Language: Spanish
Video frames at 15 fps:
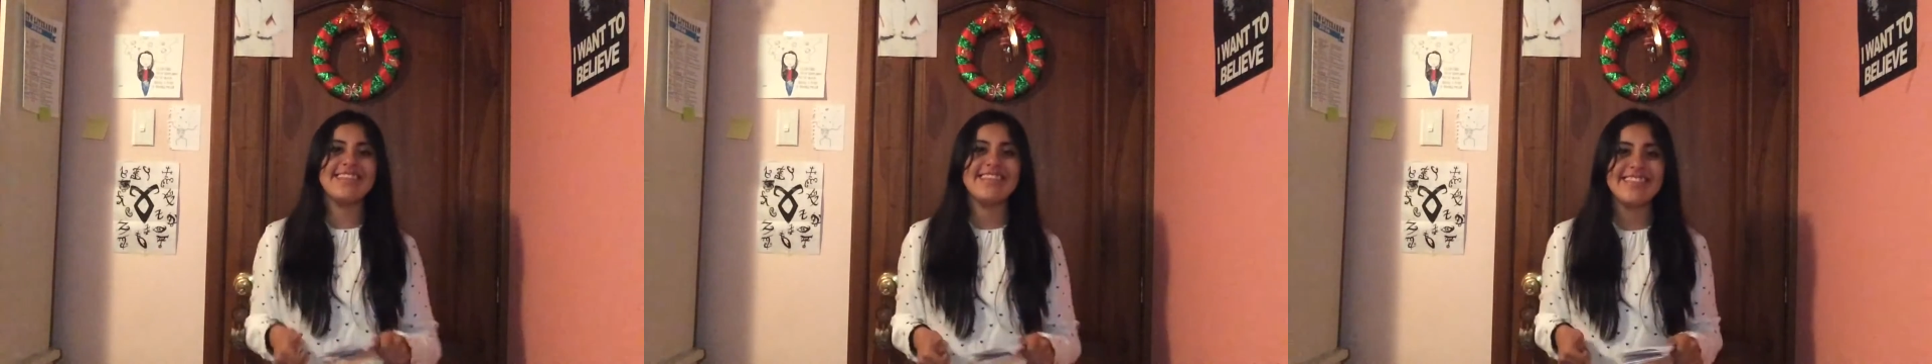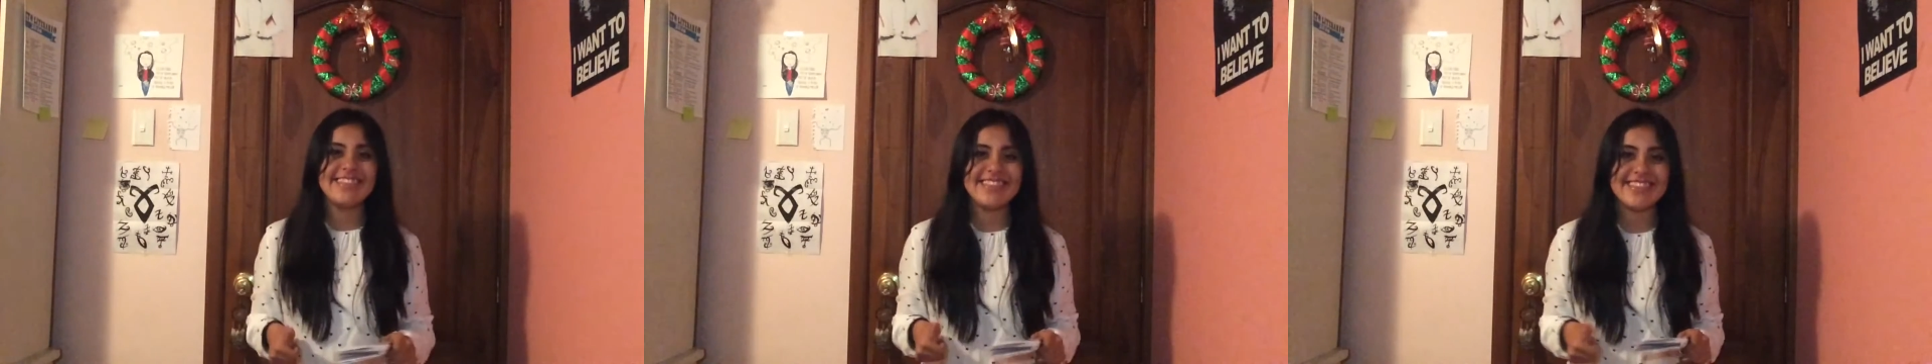
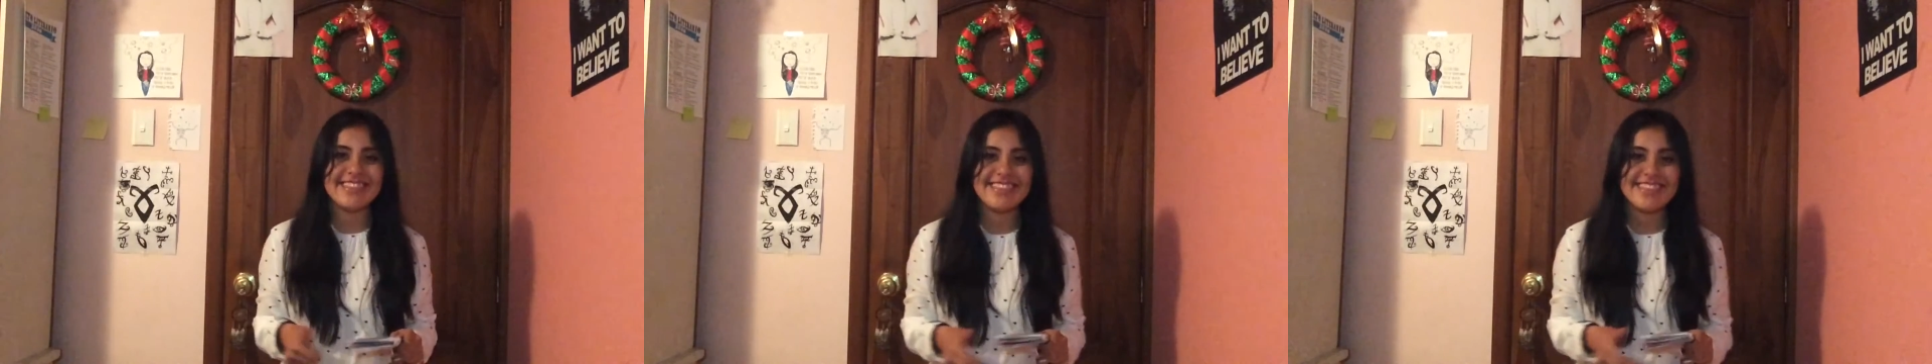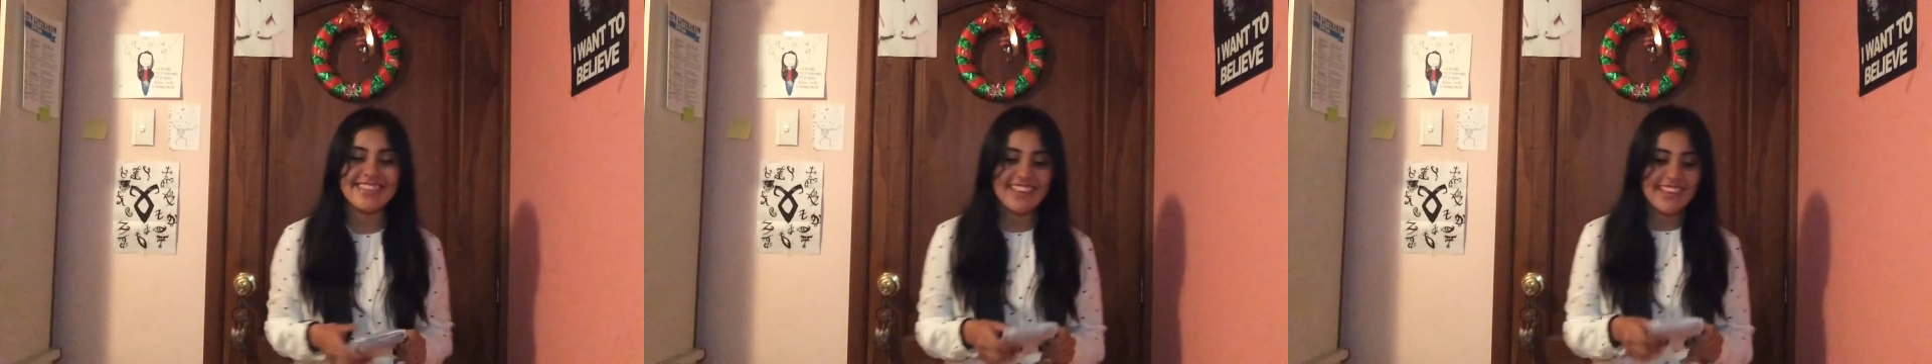Mm,
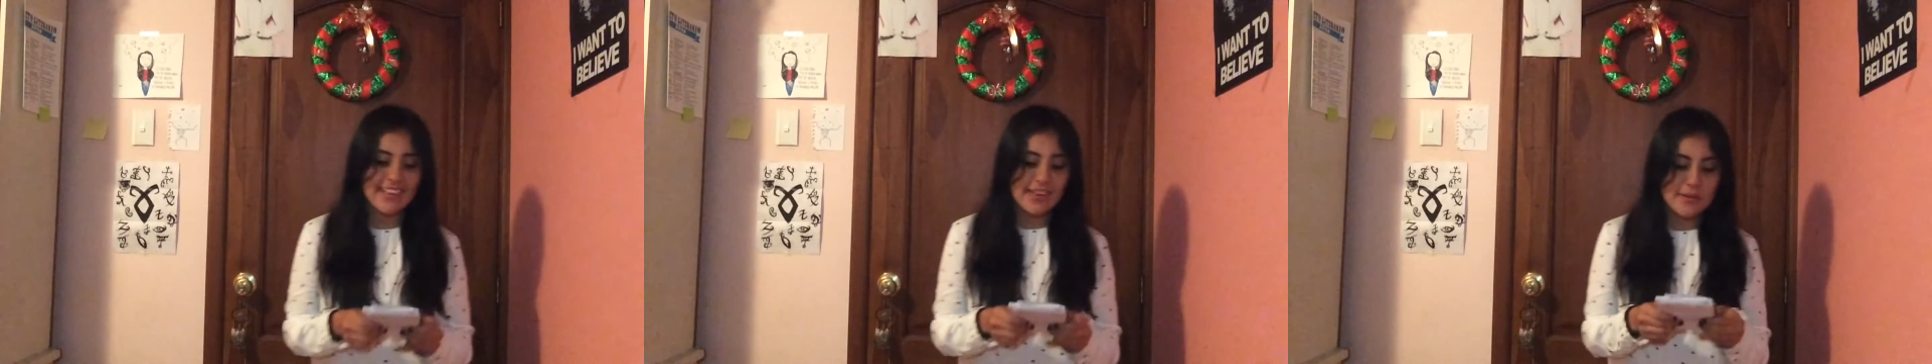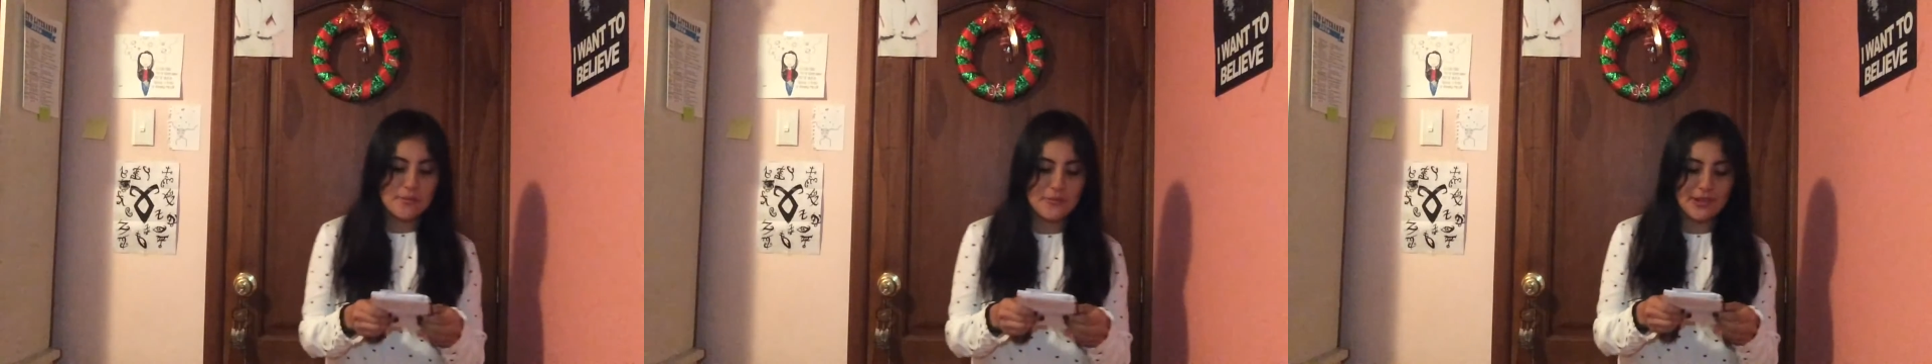
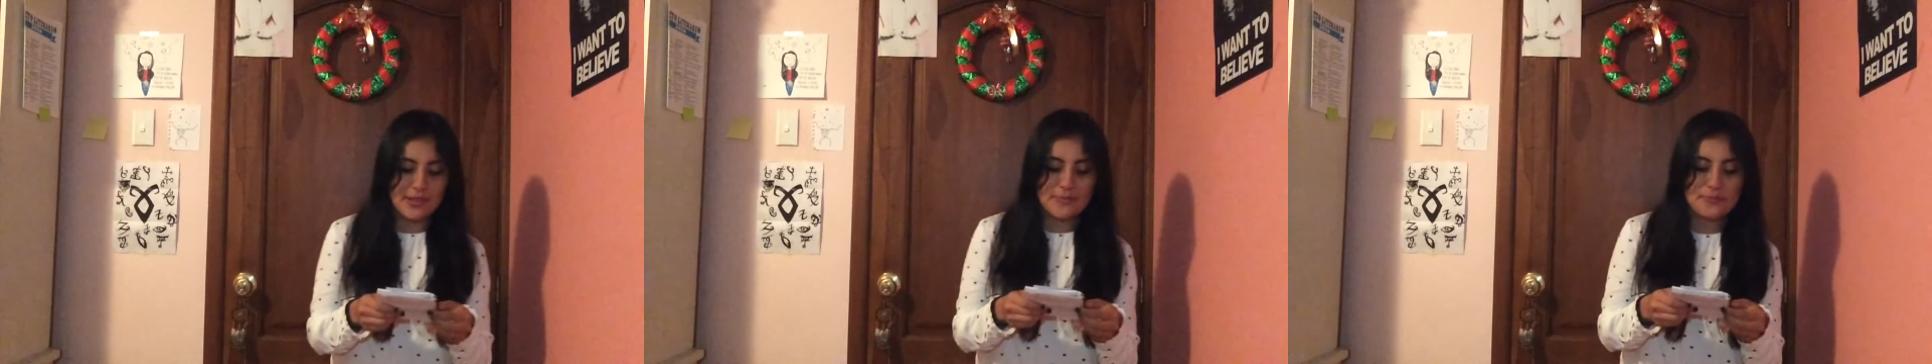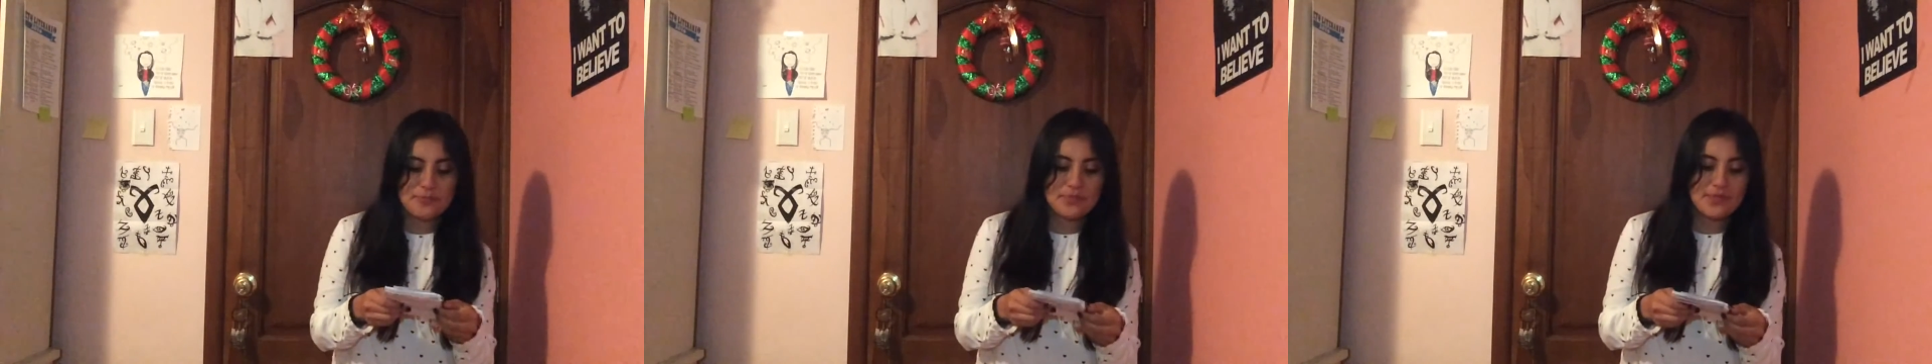bueno.